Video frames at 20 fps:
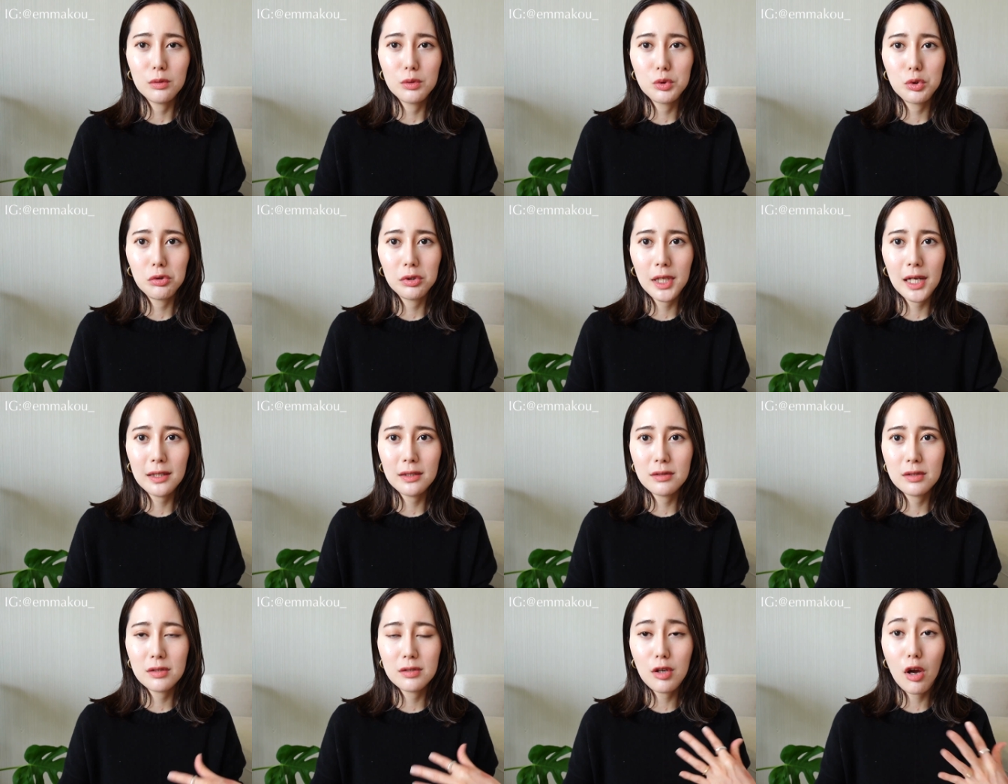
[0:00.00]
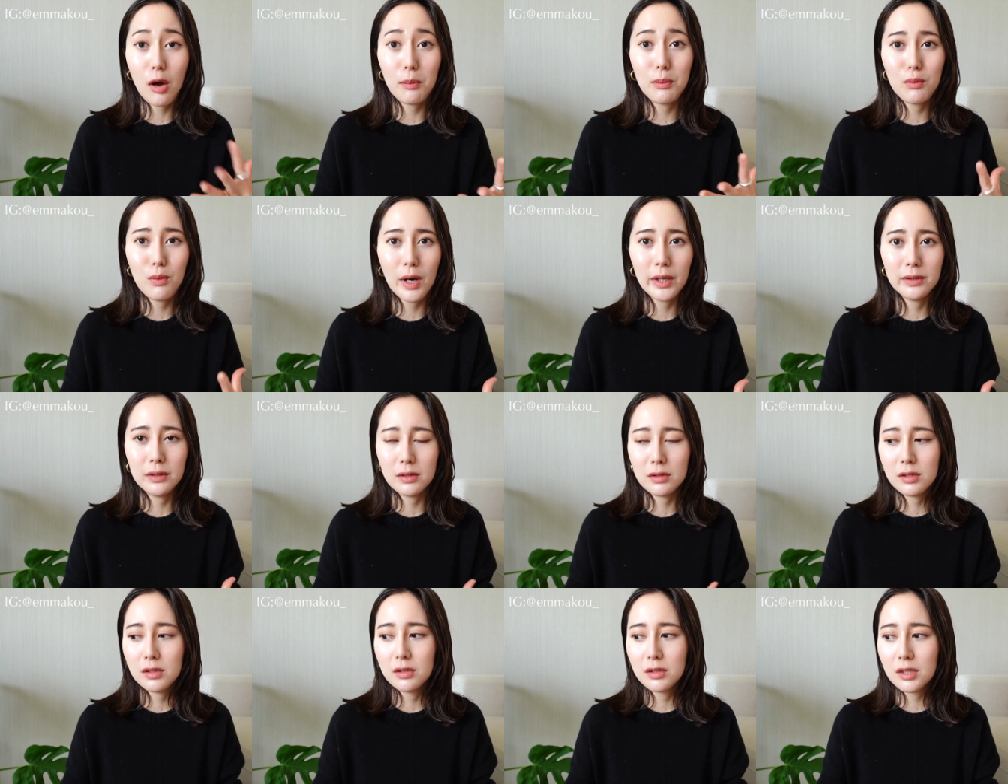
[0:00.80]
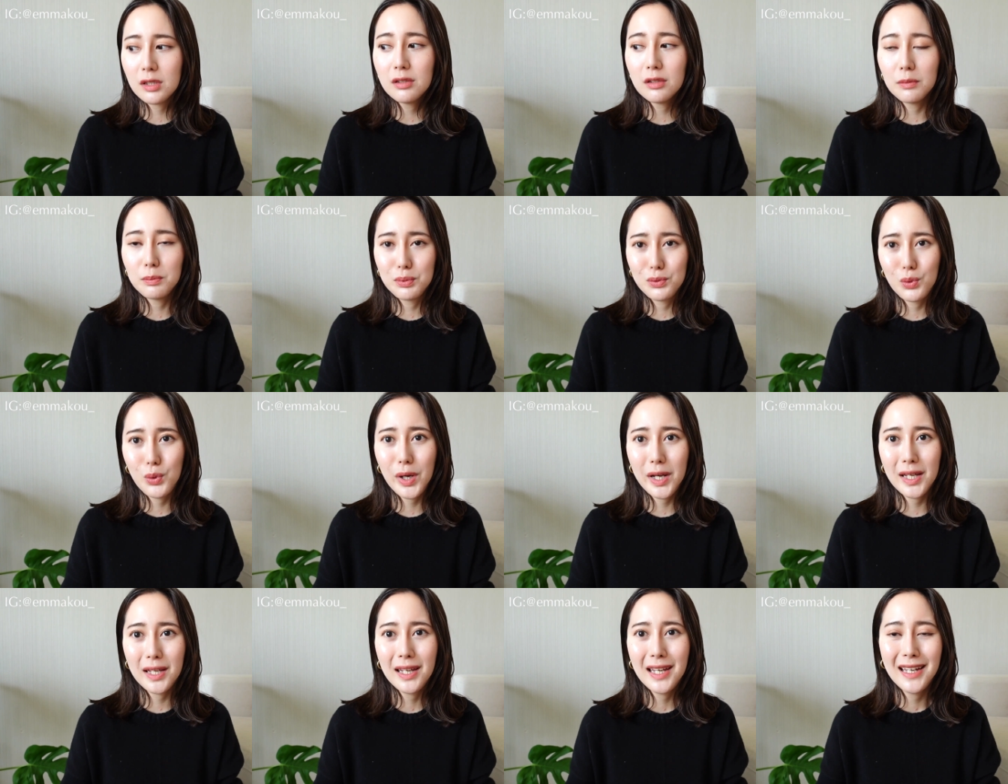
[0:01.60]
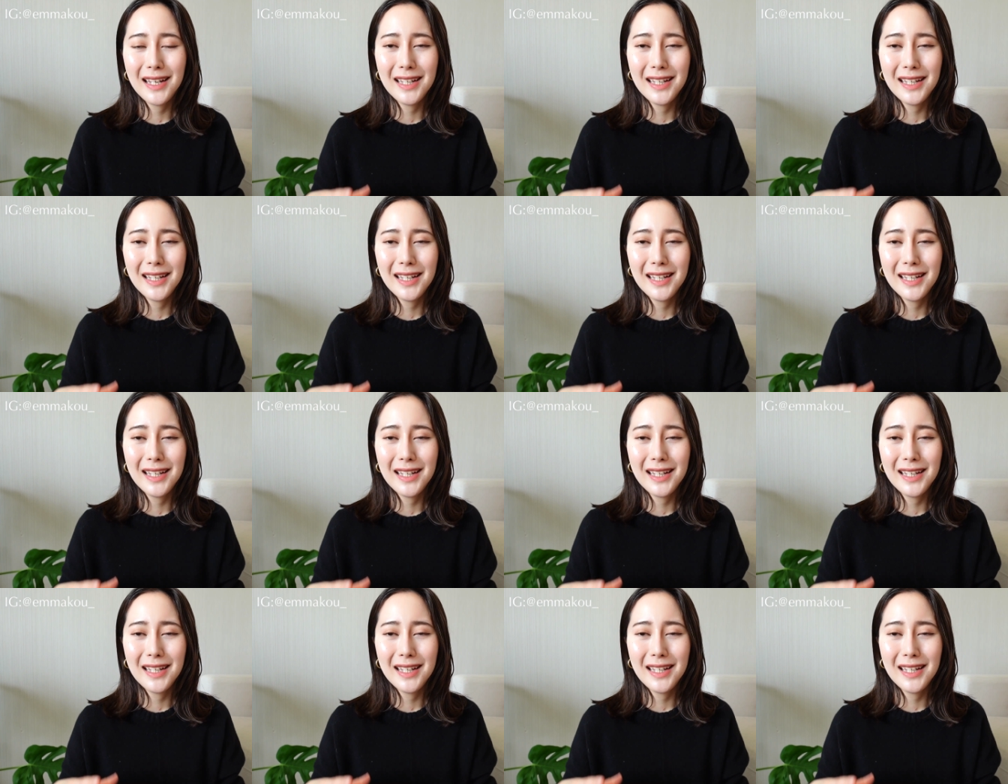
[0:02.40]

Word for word: 我觉得它的是 top one 的，是真的不会